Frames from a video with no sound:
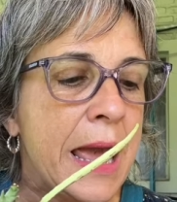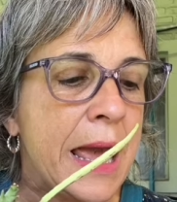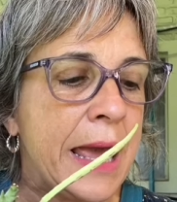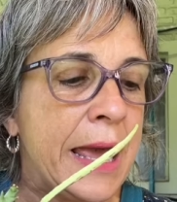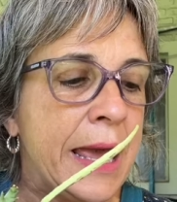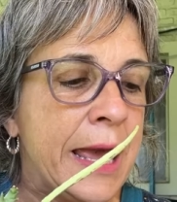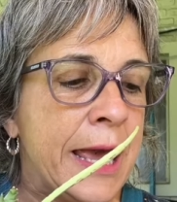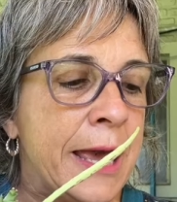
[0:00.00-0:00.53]

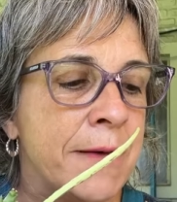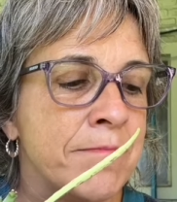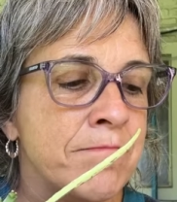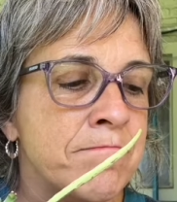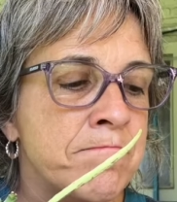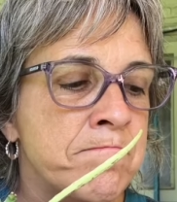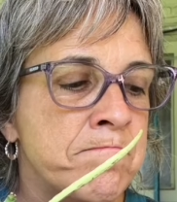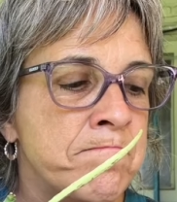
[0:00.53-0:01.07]
Eh,
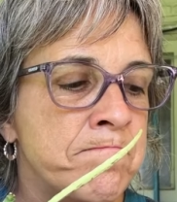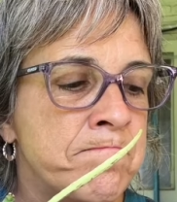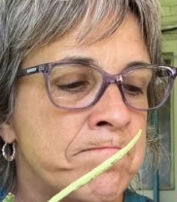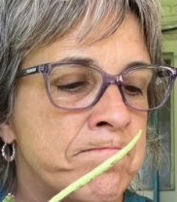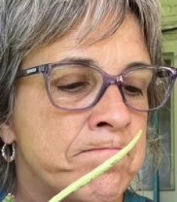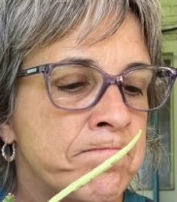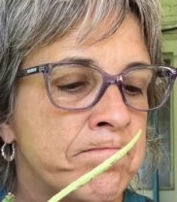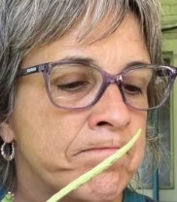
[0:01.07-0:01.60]
em,
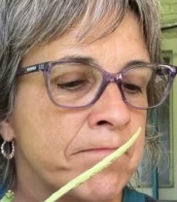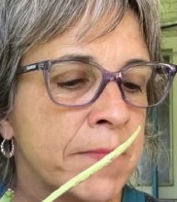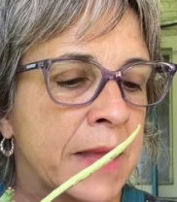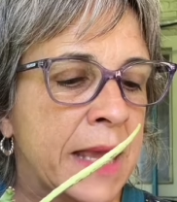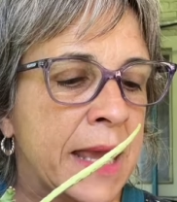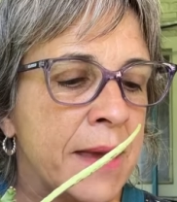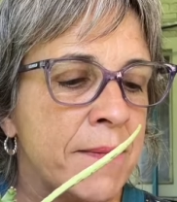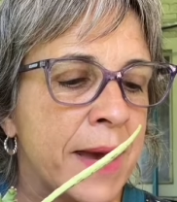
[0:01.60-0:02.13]

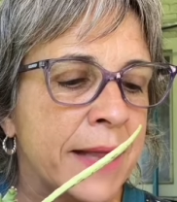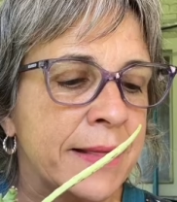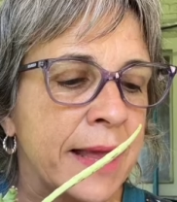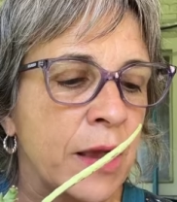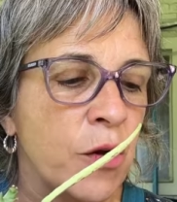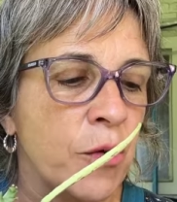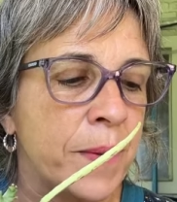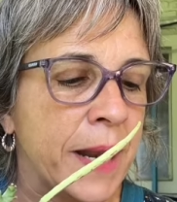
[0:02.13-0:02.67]
¿Qué más
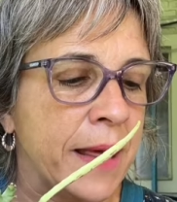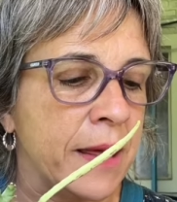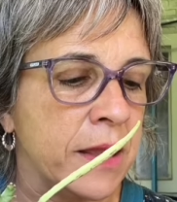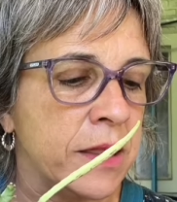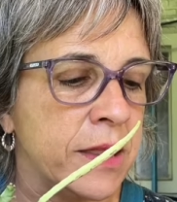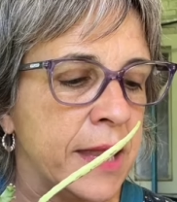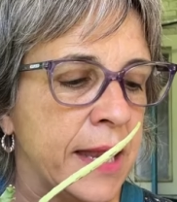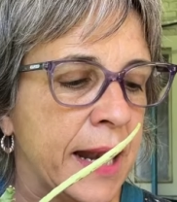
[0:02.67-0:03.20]
tengo para
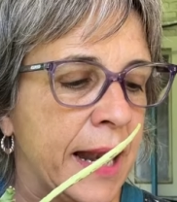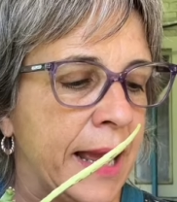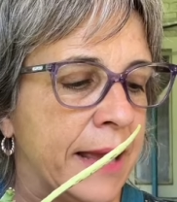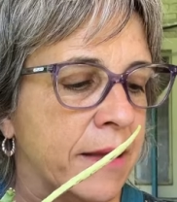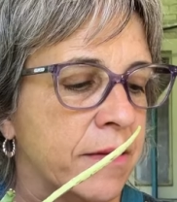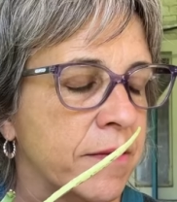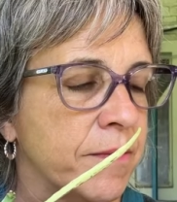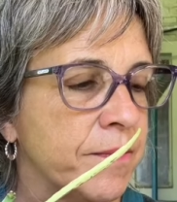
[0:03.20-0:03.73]

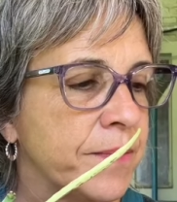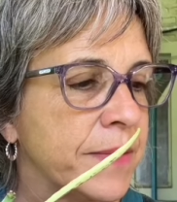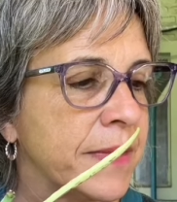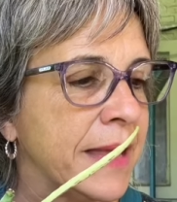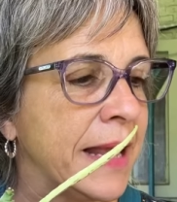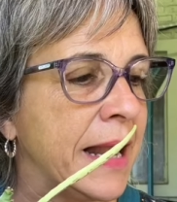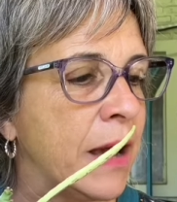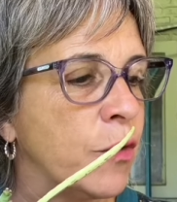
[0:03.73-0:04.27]
decirles?
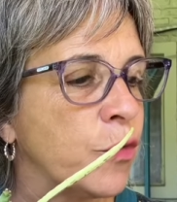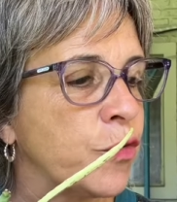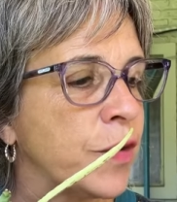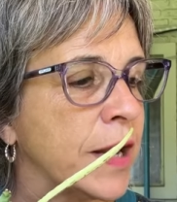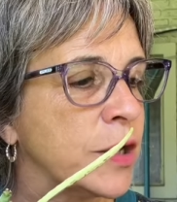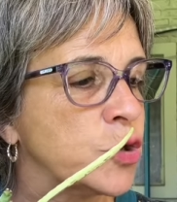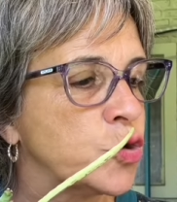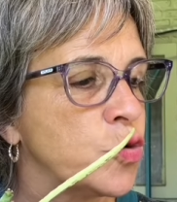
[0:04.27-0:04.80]
del la
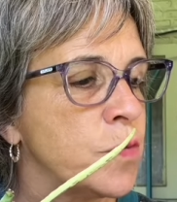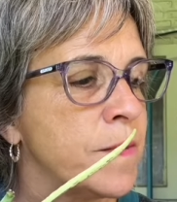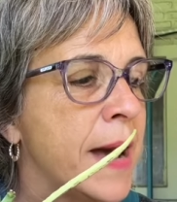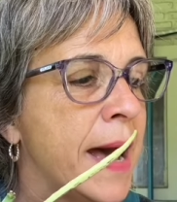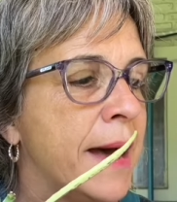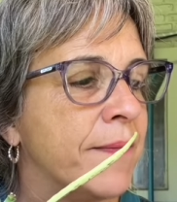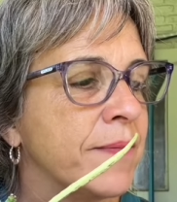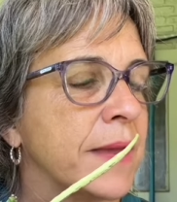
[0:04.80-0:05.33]
Austra
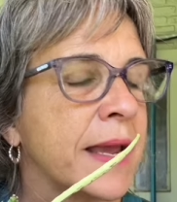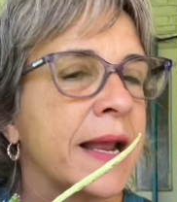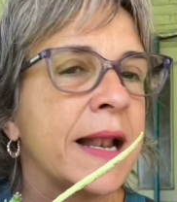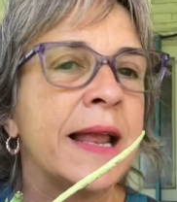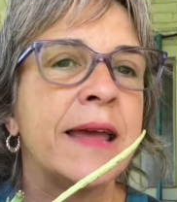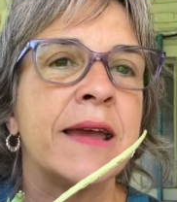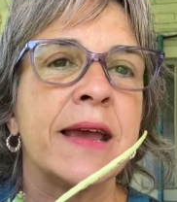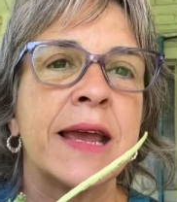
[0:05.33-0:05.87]

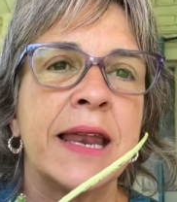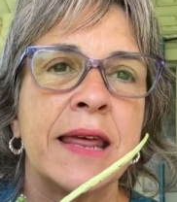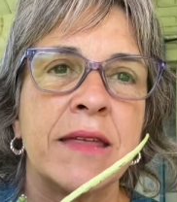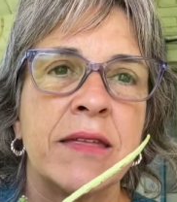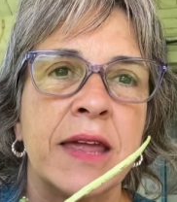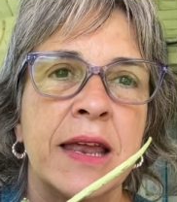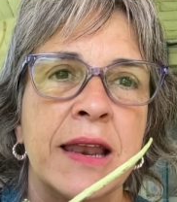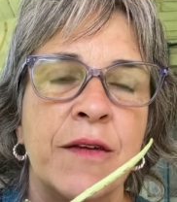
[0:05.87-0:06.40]

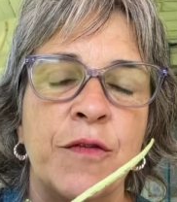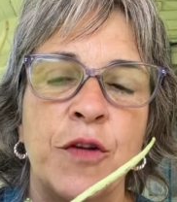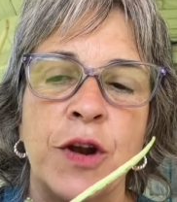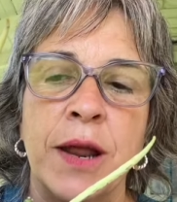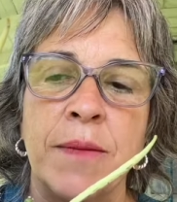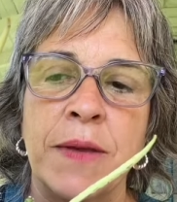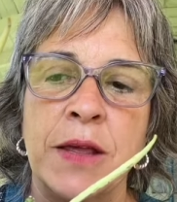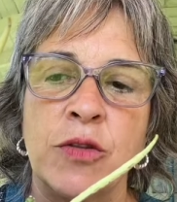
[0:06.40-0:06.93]
crece en
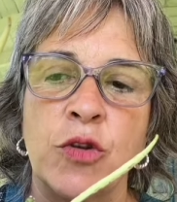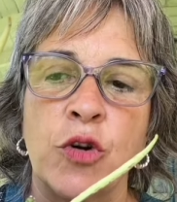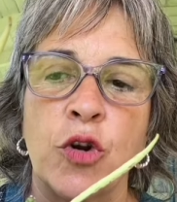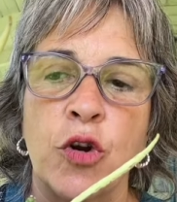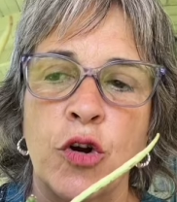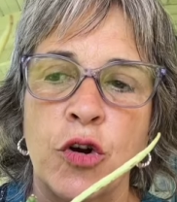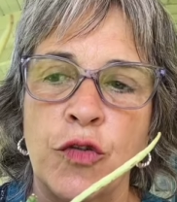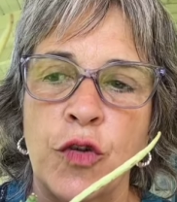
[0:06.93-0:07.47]
afloramientos
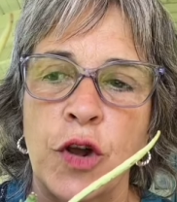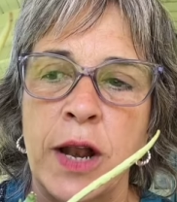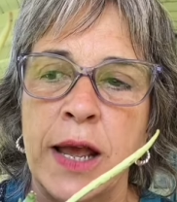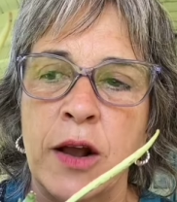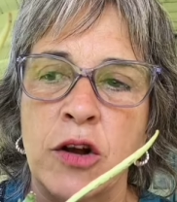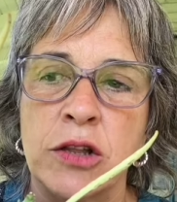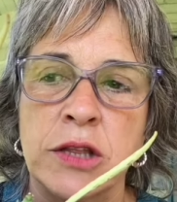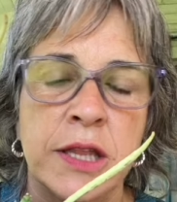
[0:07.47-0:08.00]
rocosos, les
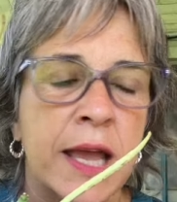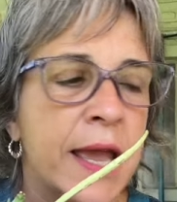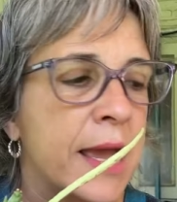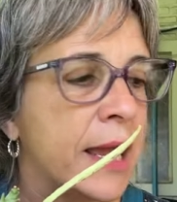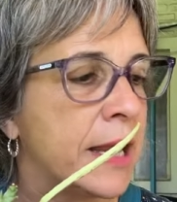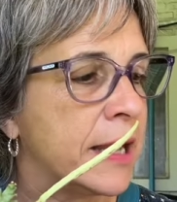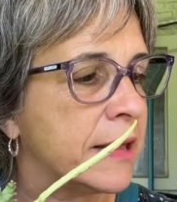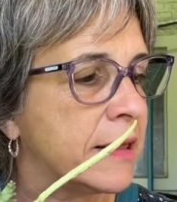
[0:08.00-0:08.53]

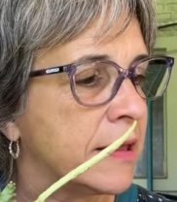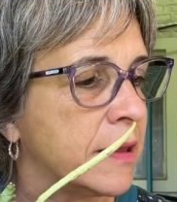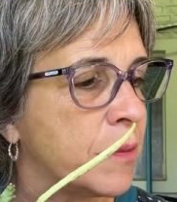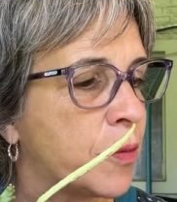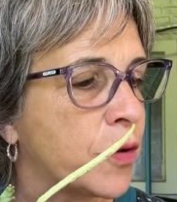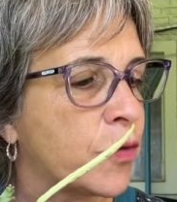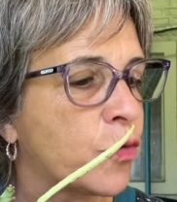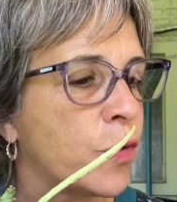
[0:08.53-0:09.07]
conté, en este
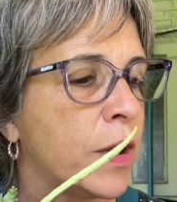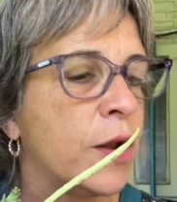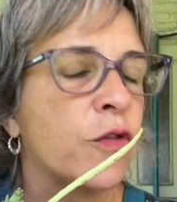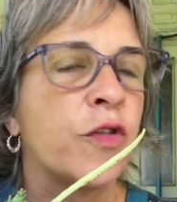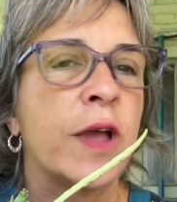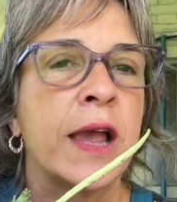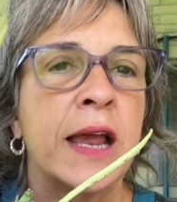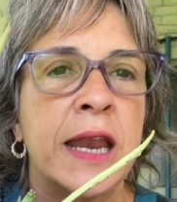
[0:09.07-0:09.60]
tipo de
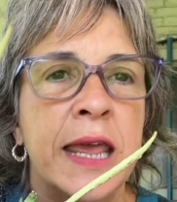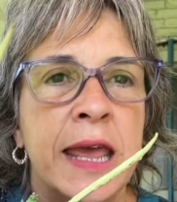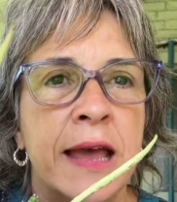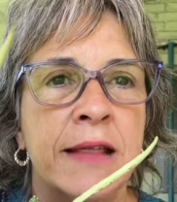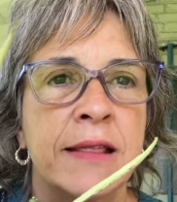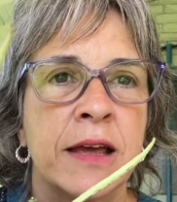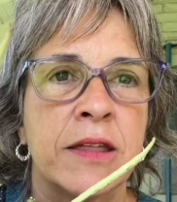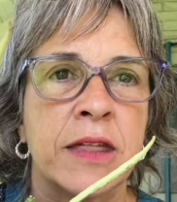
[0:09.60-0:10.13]
suelos, en
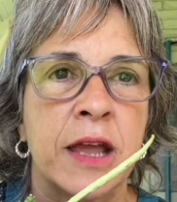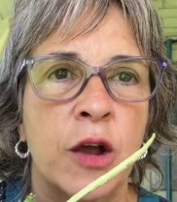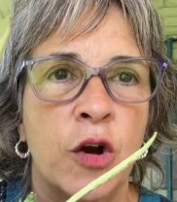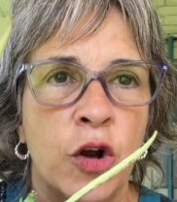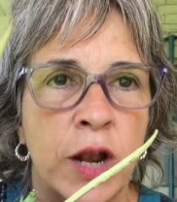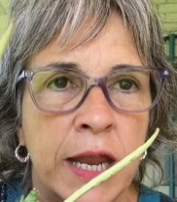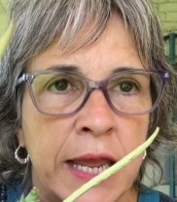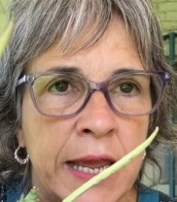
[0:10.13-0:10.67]
grietas, en
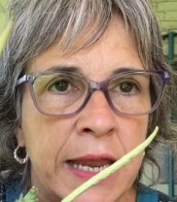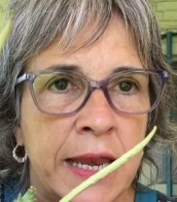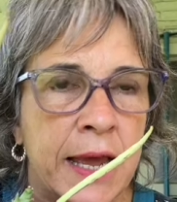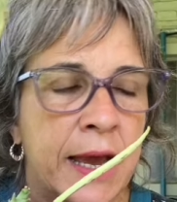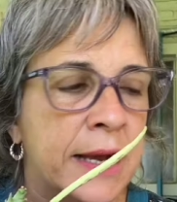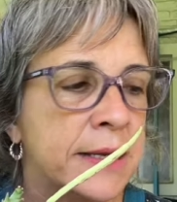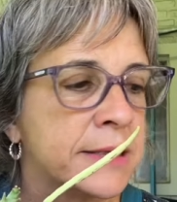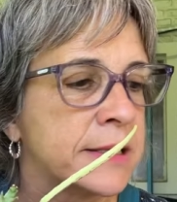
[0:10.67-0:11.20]

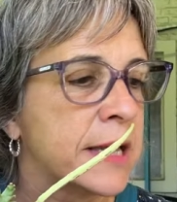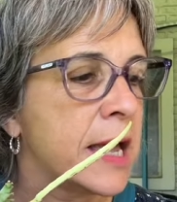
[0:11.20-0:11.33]
colinas,